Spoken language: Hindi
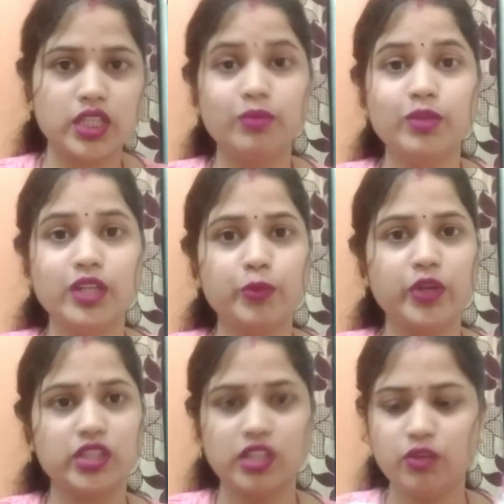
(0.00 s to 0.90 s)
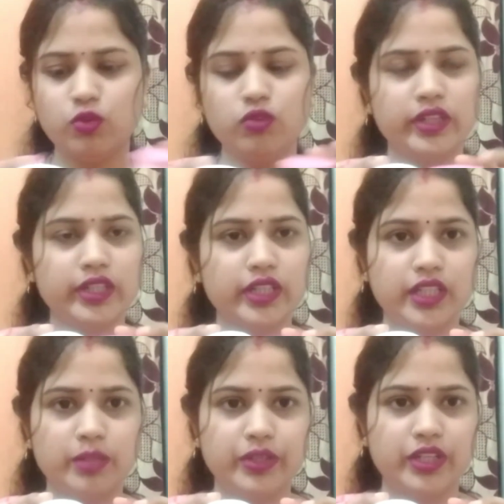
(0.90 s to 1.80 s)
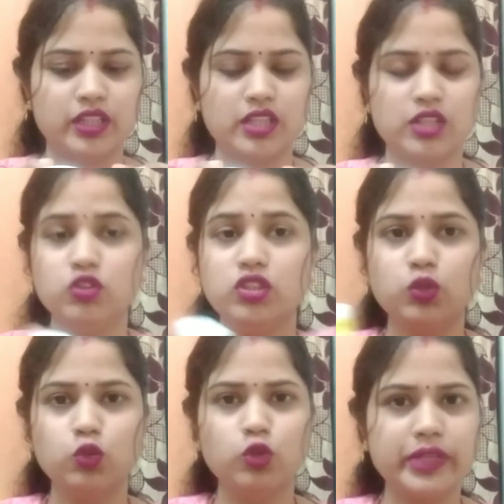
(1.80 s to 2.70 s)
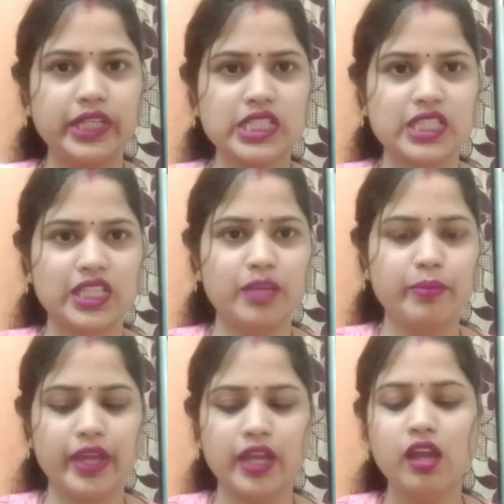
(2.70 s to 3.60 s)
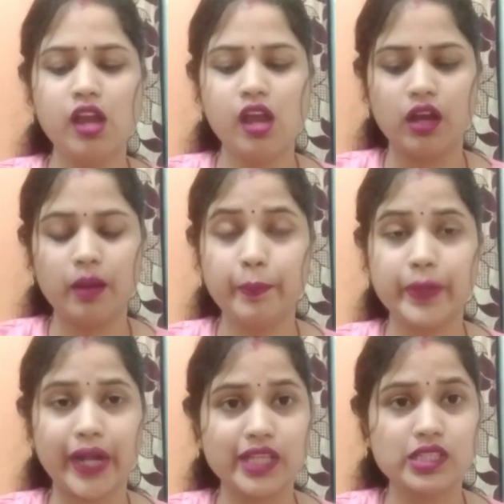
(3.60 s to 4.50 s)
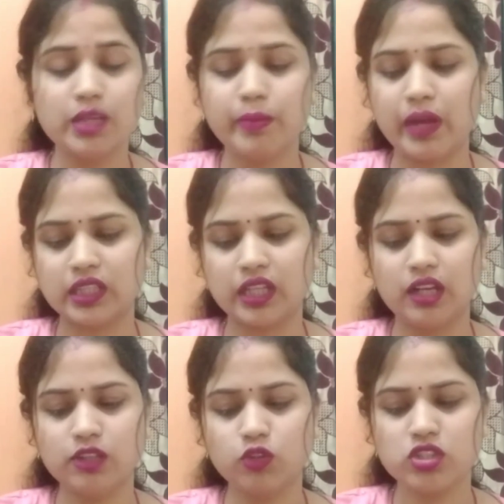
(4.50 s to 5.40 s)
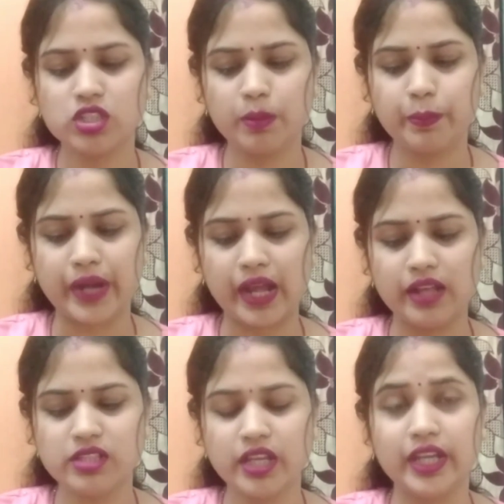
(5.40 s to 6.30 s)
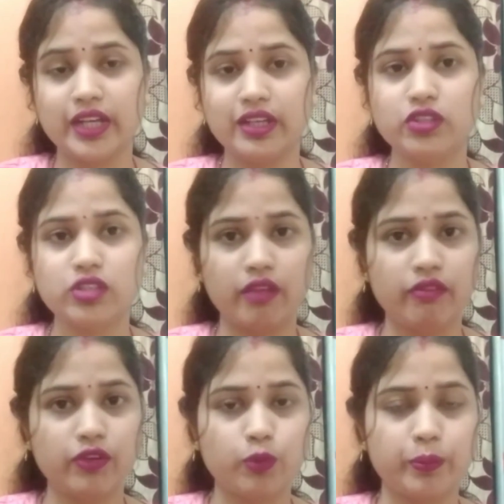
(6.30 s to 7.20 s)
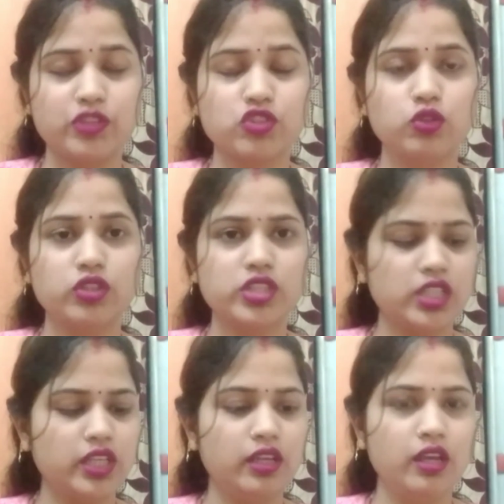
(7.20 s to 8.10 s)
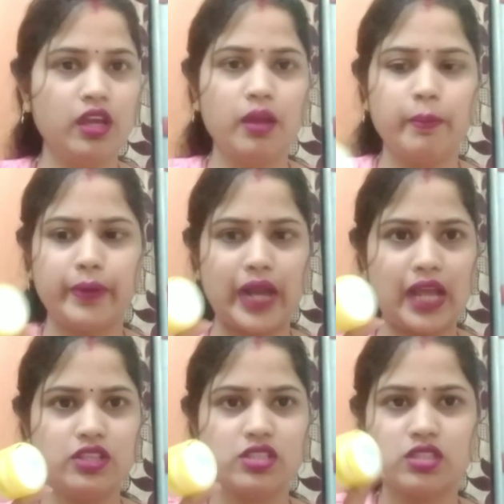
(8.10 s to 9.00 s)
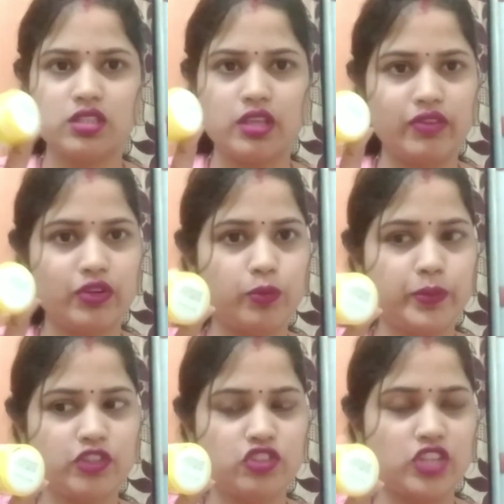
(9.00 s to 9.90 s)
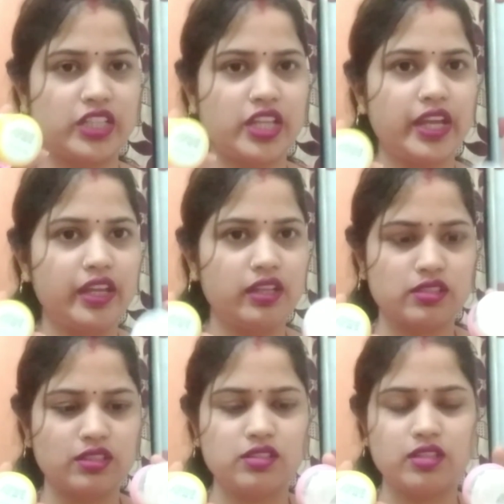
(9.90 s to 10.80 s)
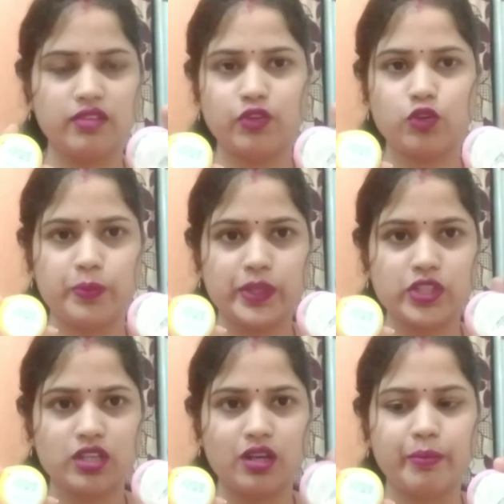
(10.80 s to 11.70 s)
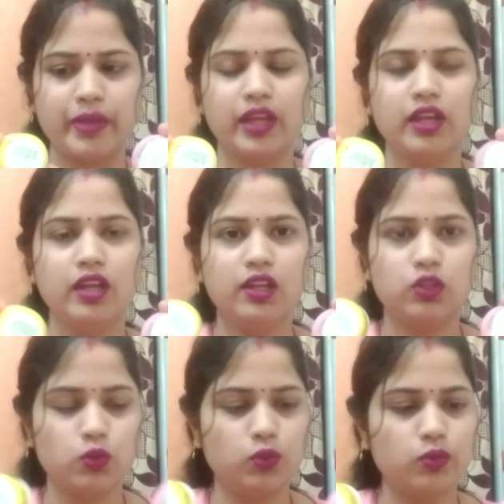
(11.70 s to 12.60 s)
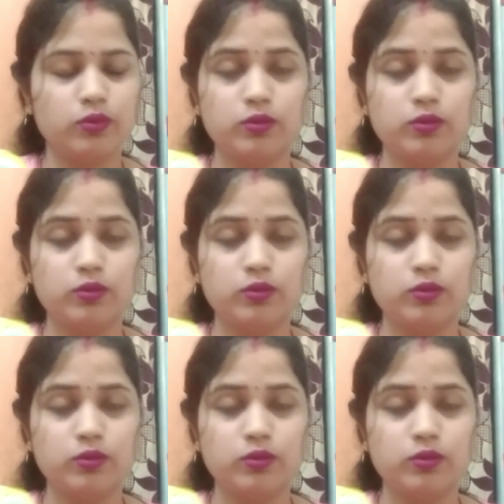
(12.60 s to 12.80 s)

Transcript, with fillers: सीरम क्रीम करता है वो वर्क ये भी करता है तो इन दोनों में ये सेम है अब प्राइस की बात कर ले तो इसकी प्राइस है एट्टी सेवन रुपीज़ तो इसकी प्राइस सेवन रुपीज़ ज़्यादा है इसकी सेवन रुपीज़ कम है तो